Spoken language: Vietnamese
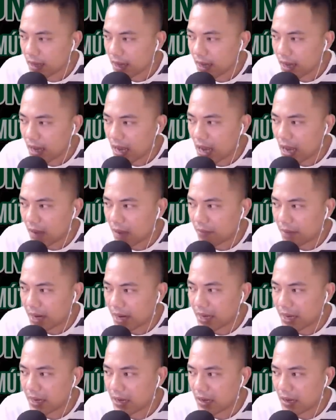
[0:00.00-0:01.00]
Thế
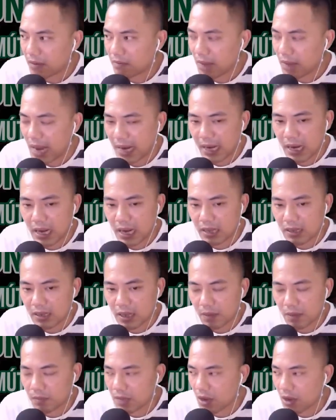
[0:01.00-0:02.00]
à, mấy đứa ông bày
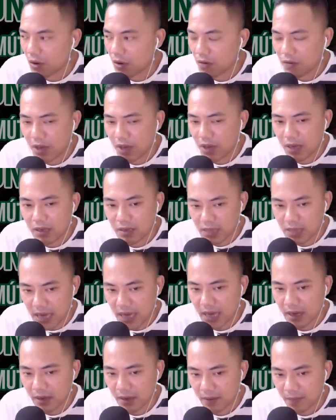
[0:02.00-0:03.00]
à, tìm tao có việc
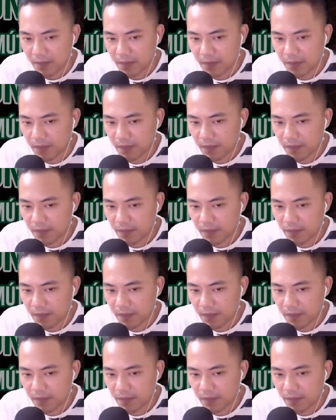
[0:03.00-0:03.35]
gì?